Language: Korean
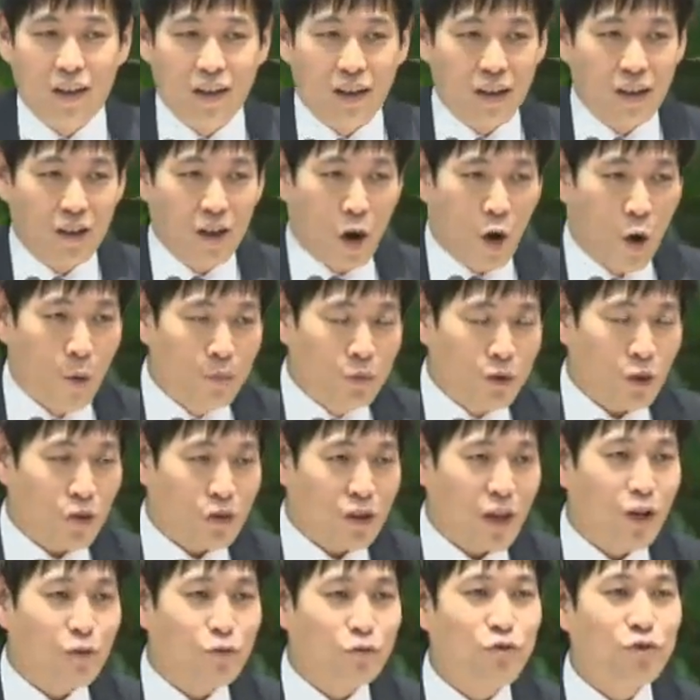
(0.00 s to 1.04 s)

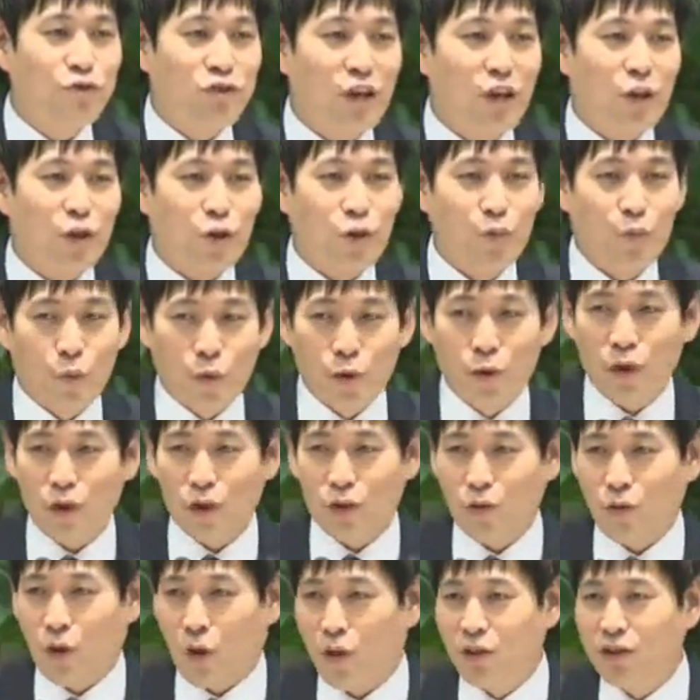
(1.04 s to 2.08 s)
엄청난 군사력이
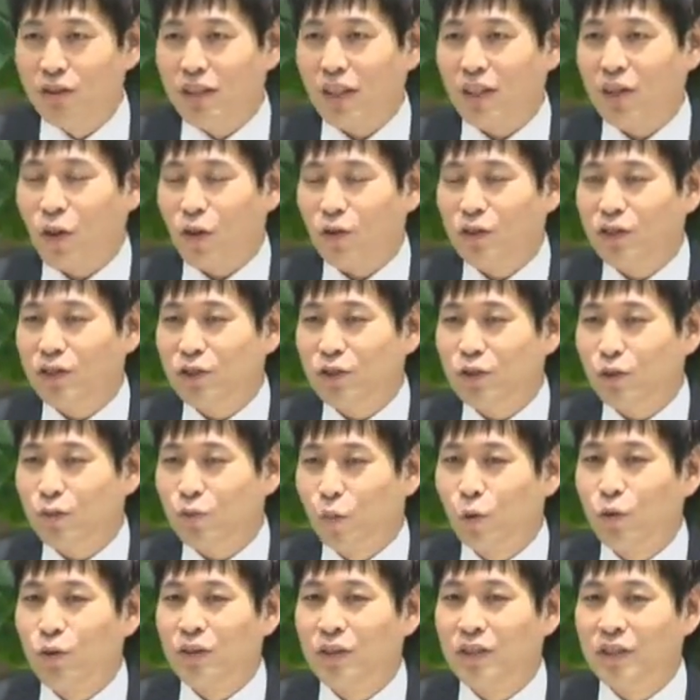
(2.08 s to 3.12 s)
모여있고 언제 터질 줄
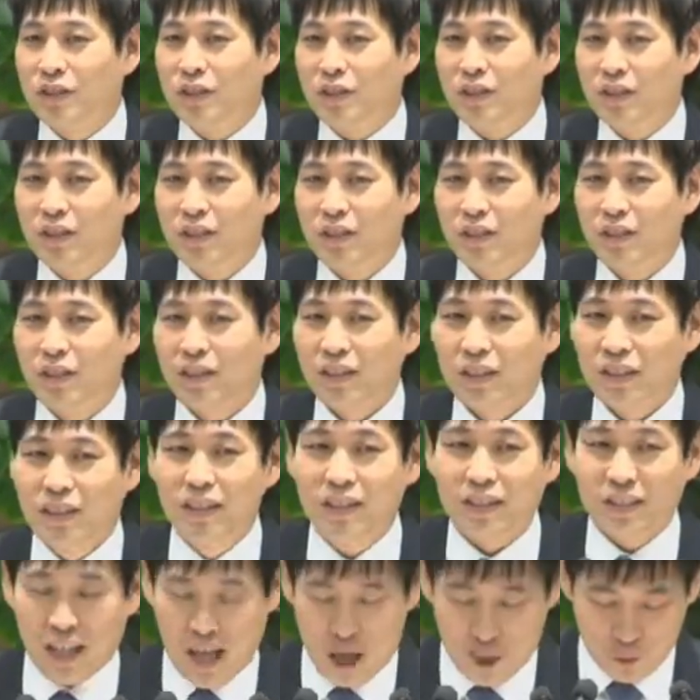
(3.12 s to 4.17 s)
모르는 그
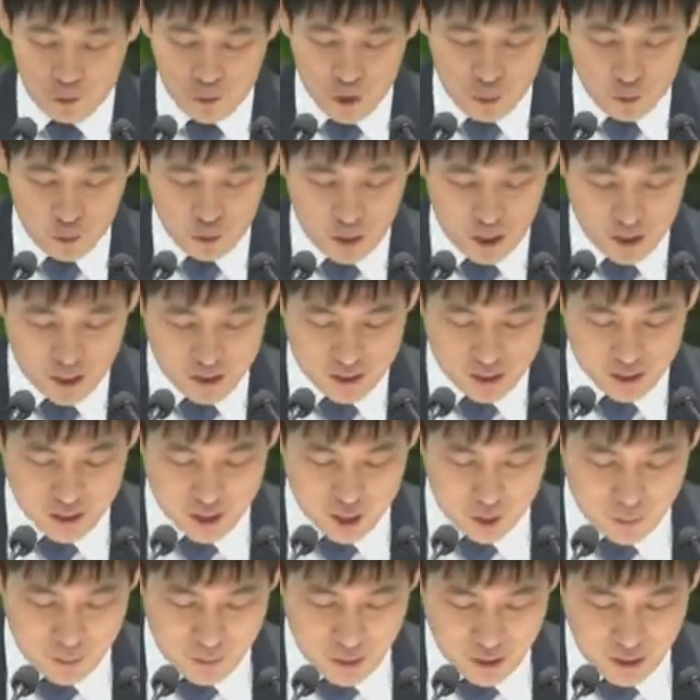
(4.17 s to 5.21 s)
장소에 우리가
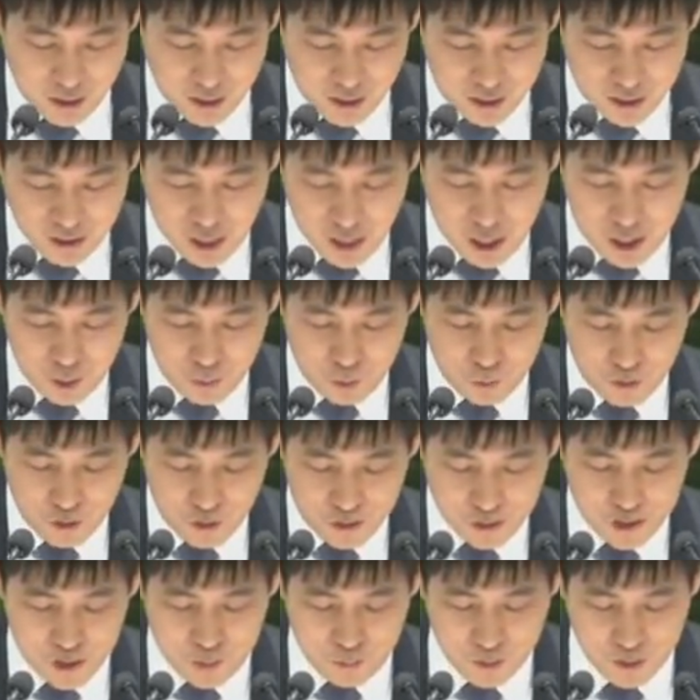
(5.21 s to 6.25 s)
지금 살고
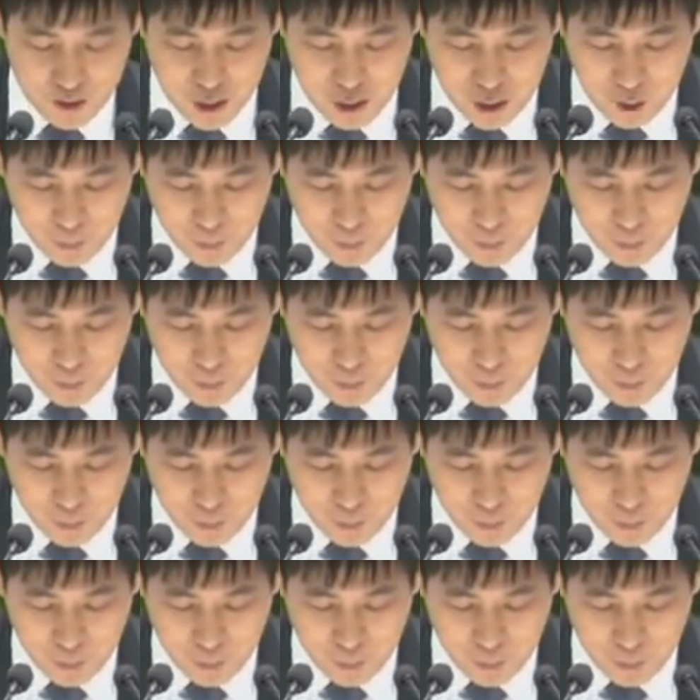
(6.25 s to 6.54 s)
있습니다.